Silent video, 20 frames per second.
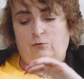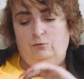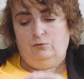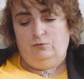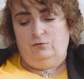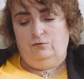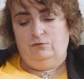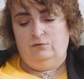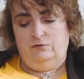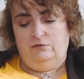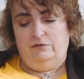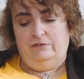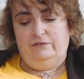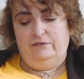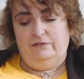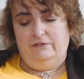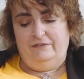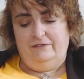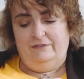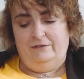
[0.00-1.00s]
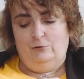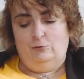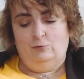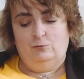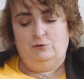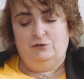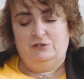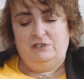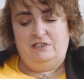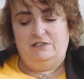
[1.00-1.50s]
Tu, y,
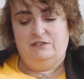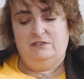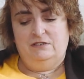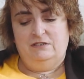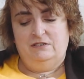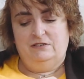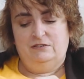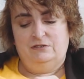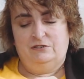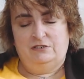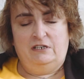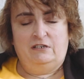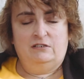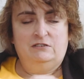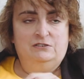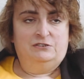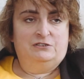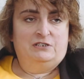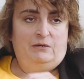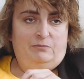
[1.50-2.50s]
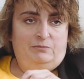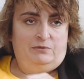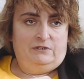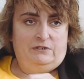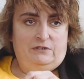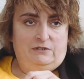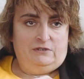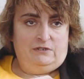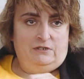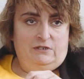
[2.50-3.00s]
tu siedzi Charlie
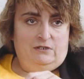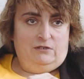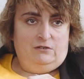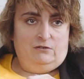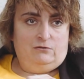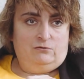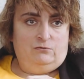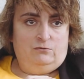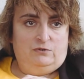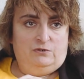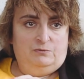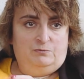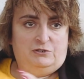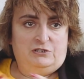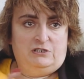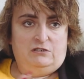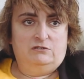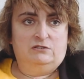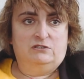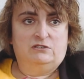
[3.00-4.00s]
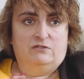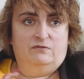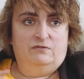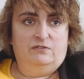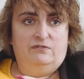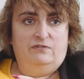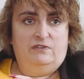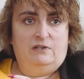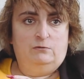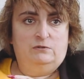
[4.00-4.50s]
Chaplin, który
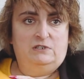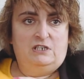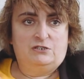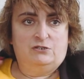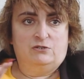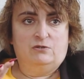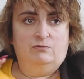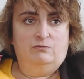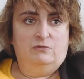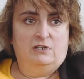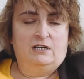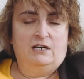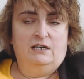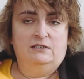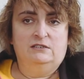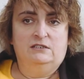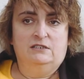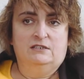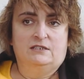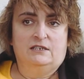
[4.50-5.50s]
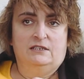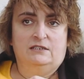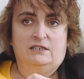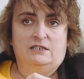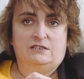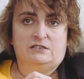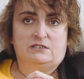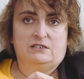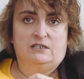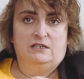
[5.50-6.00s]
przerysowywał naszą mechanikę,
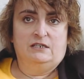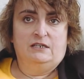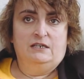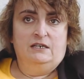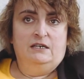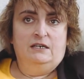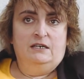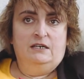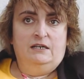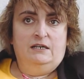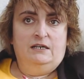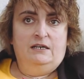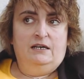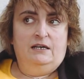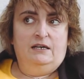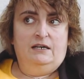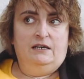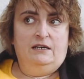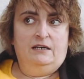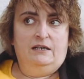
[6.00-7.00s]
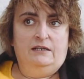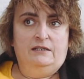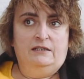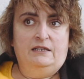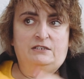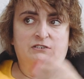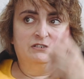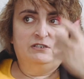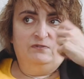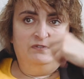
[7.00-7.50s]
nasze, e,
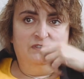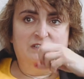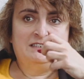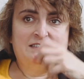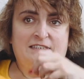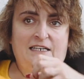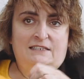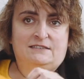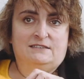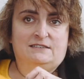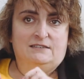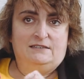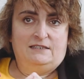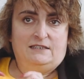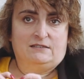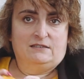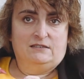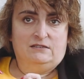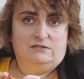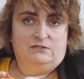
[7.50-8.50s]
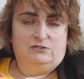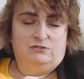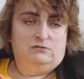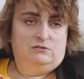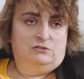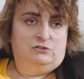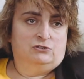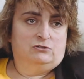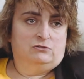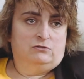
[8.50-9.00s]
nasze fiksacje takie
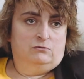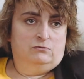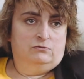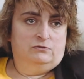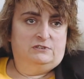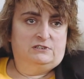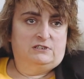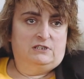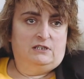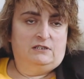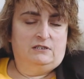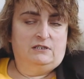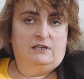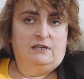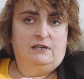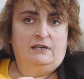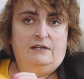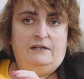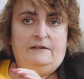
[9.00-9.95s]
czysto ludzkie. Nie?